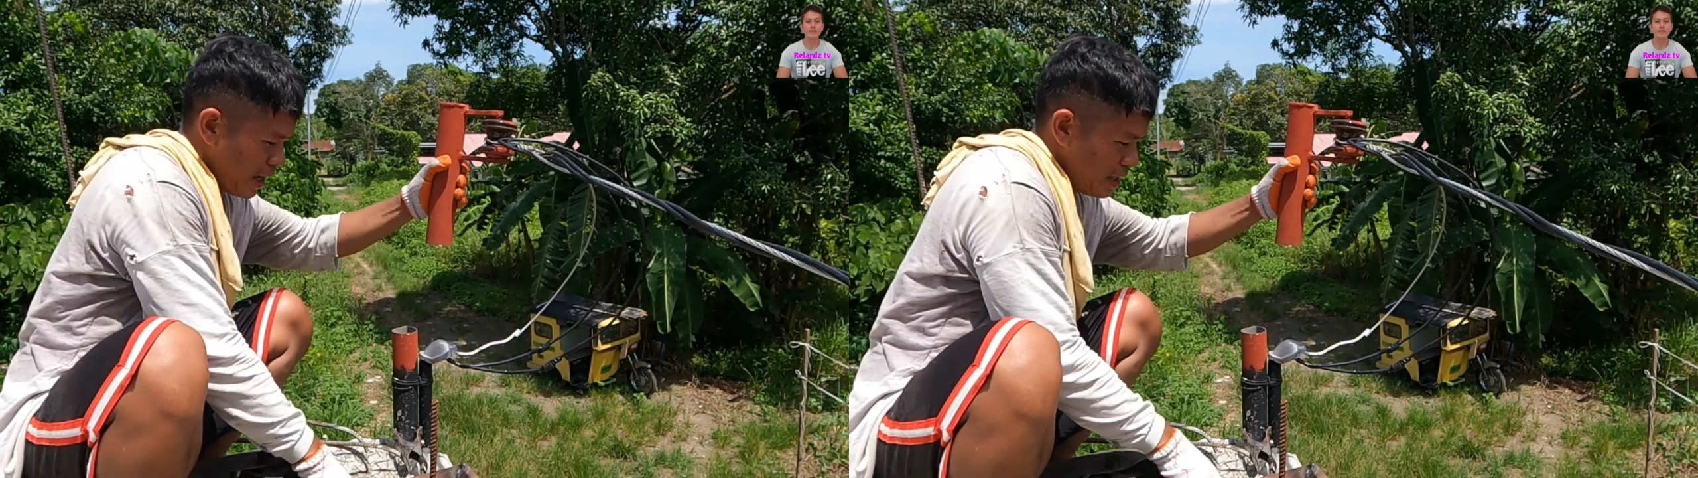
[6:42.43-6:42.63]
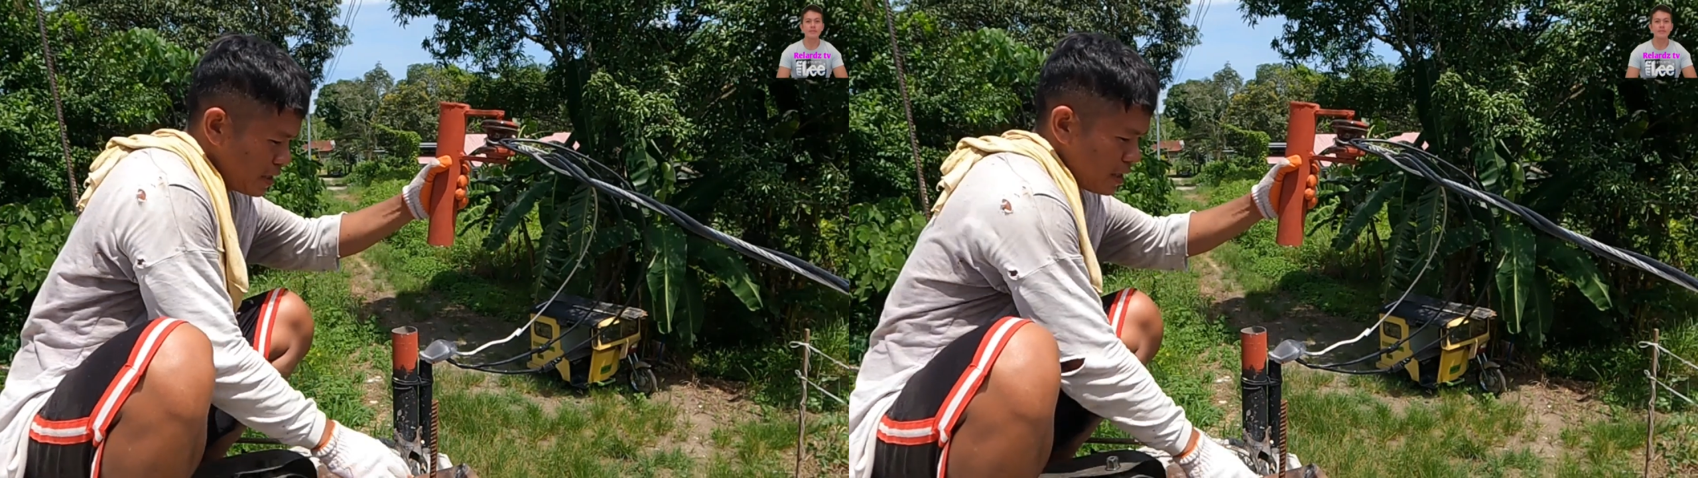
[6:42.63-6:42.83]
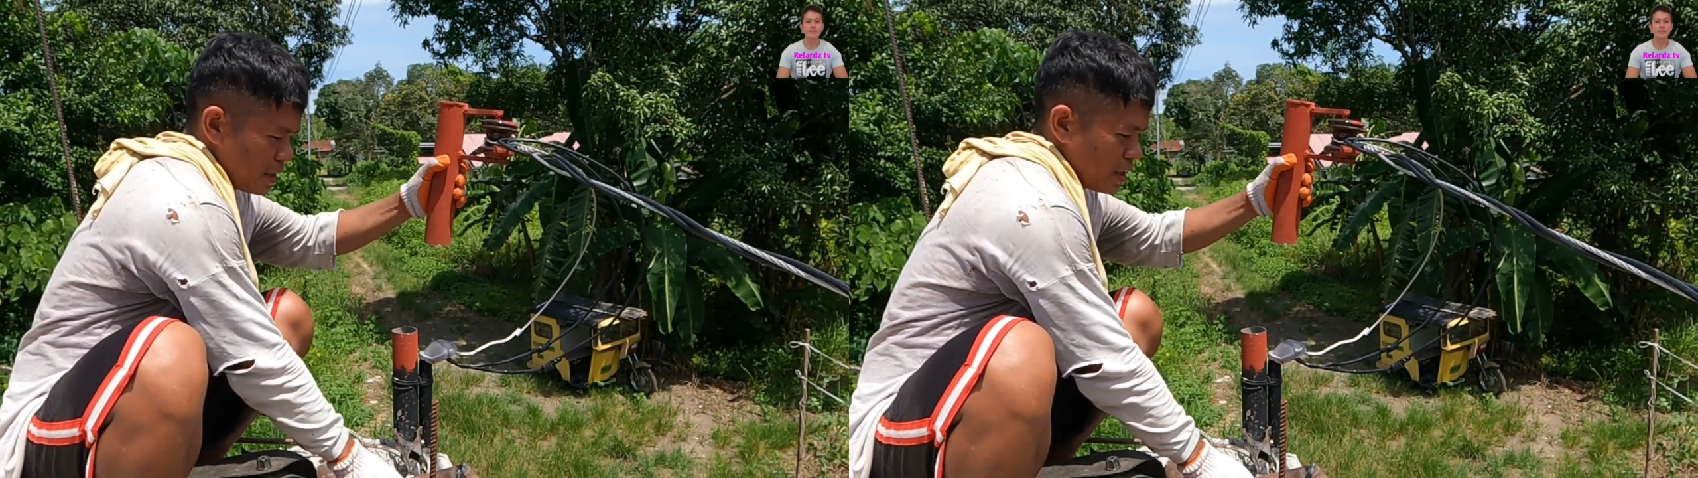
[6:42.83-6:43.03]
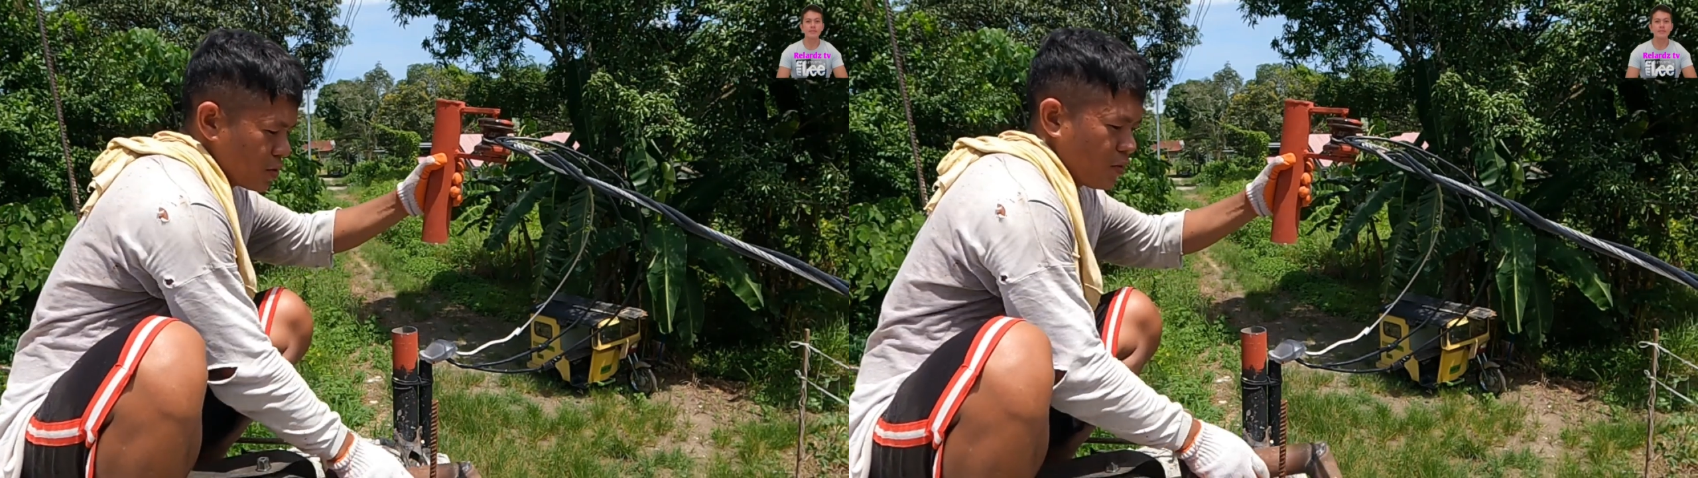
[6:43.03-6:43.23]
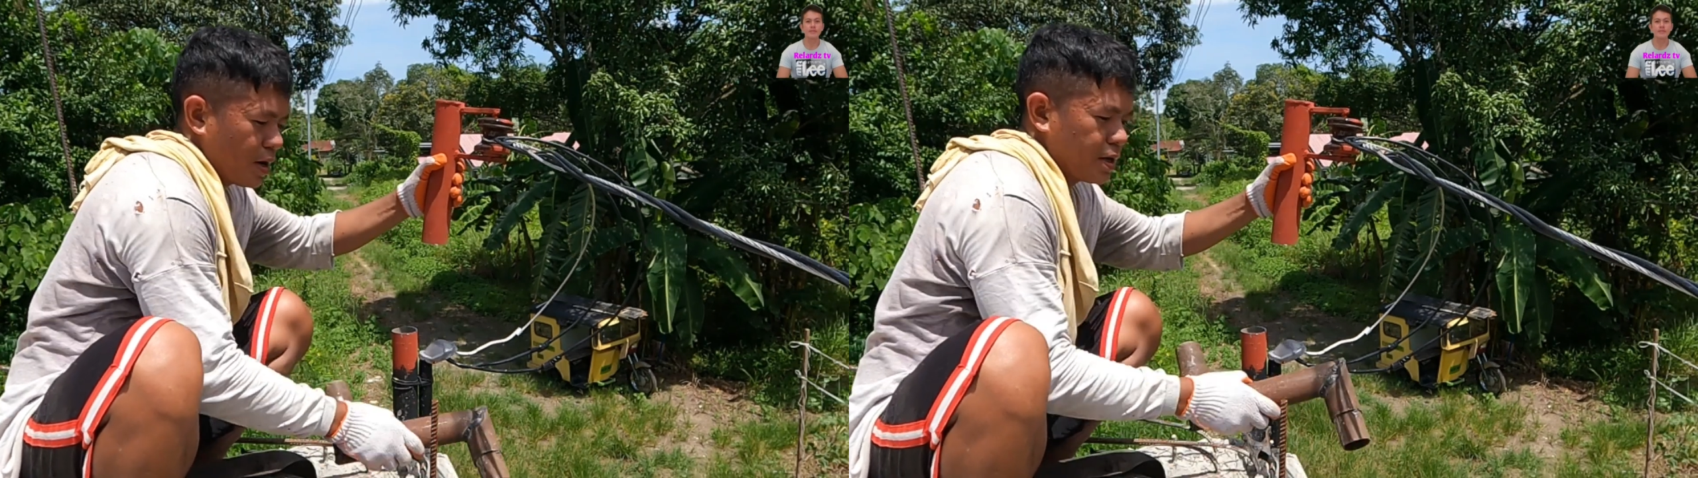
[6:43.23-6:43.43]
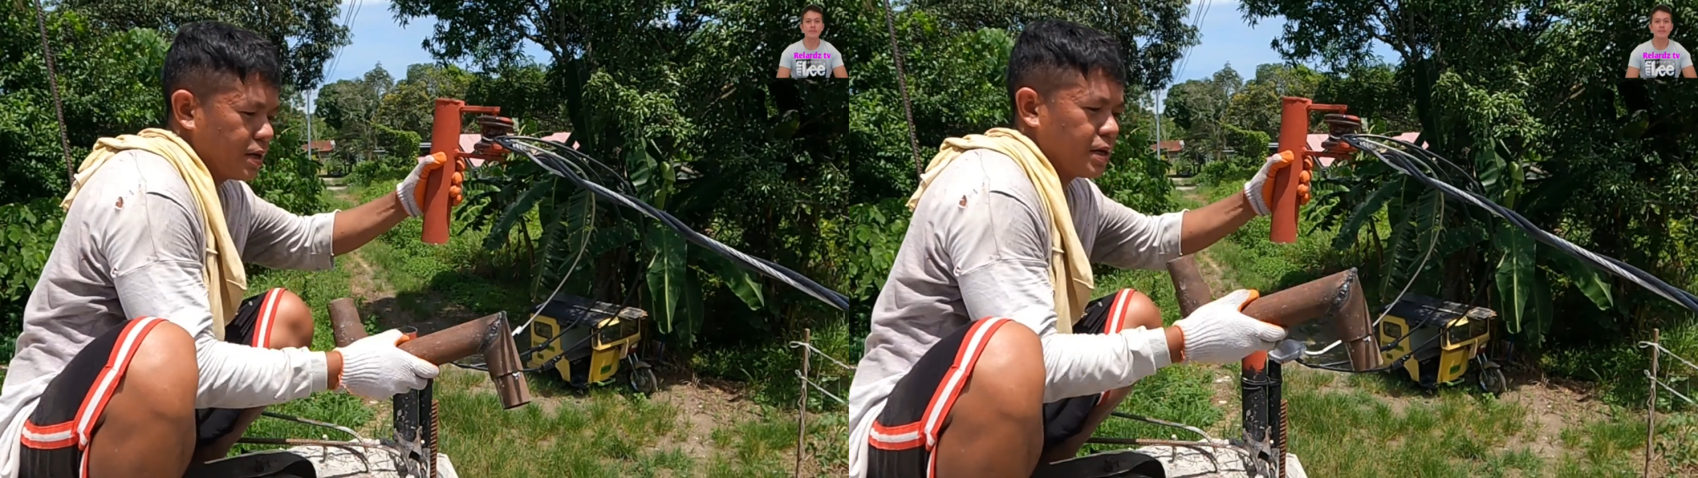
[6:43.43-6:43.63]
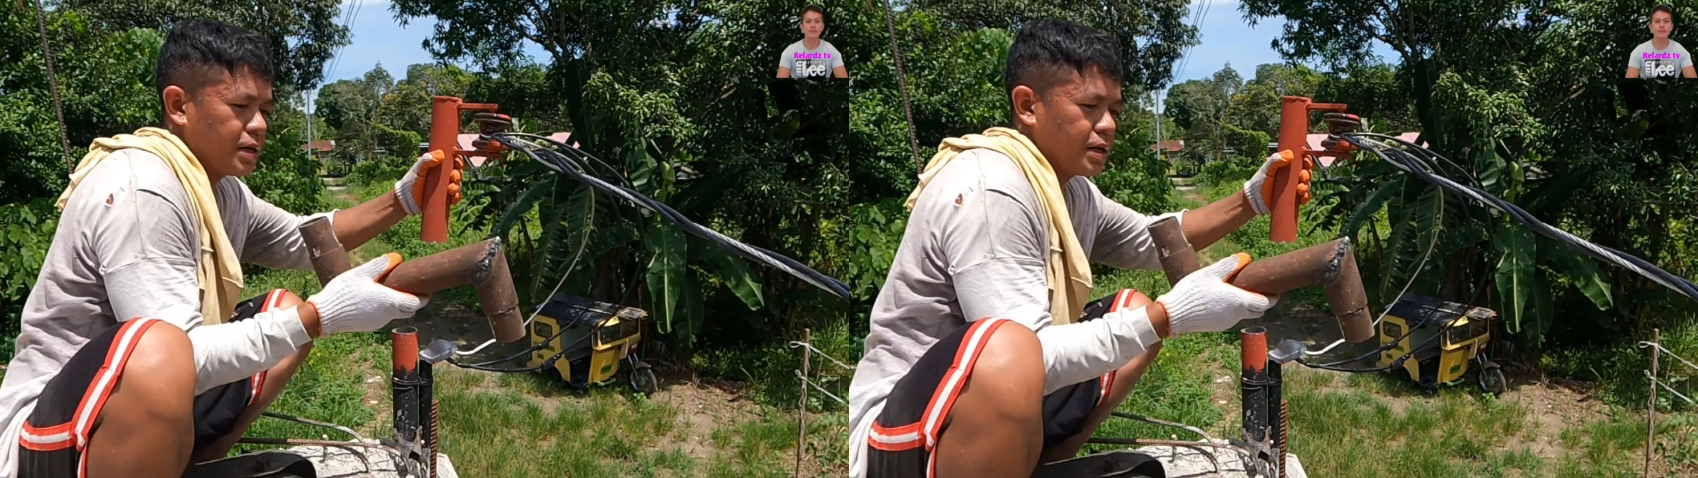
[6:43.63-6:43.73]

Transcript: And then ito ay